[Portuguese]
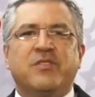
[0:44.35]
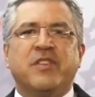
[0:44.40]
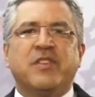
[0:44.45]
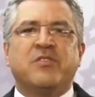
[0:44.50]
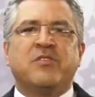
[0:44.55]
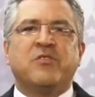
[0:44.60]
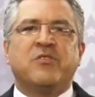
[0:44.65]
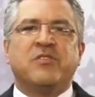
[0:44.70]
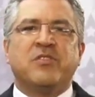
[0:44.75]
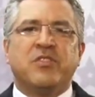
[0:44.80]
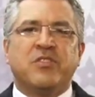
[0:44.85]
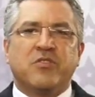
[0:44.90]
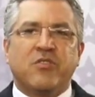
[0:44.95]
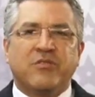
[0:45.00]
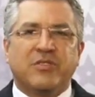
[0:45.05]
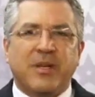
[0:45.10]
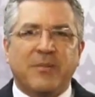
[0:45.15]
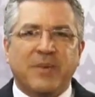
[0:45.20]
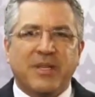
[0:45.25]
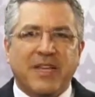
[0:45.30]
riscos de
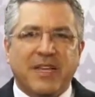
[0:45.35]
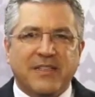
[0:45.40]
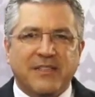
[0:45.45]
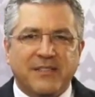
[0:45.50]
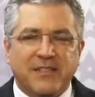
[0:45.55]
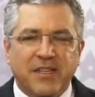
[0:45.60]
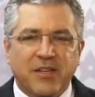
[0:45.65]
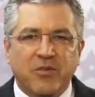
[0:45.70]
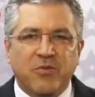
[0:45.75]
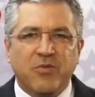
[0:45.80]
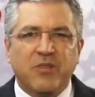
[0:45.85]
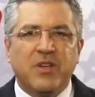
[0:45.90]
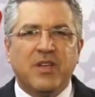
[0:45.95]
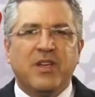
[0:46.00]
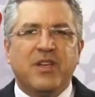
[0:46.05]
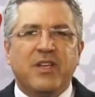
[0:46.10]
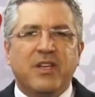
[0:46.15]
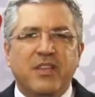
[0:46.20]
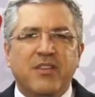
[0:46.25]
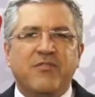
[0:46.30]
contaminação
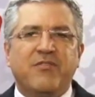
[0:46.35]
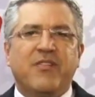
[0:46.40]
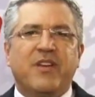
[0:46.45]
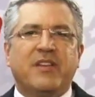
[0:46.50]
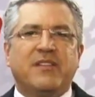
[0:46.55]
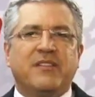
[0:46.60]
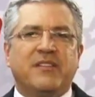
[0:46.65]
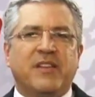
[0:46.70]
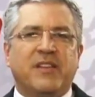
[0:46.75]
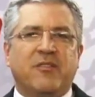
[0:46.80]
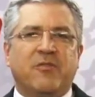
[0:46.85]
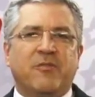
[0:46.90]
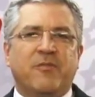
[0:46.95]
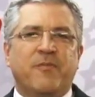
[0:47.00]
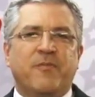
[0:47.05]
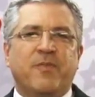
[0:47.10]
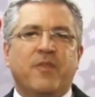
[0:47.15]
e infecção.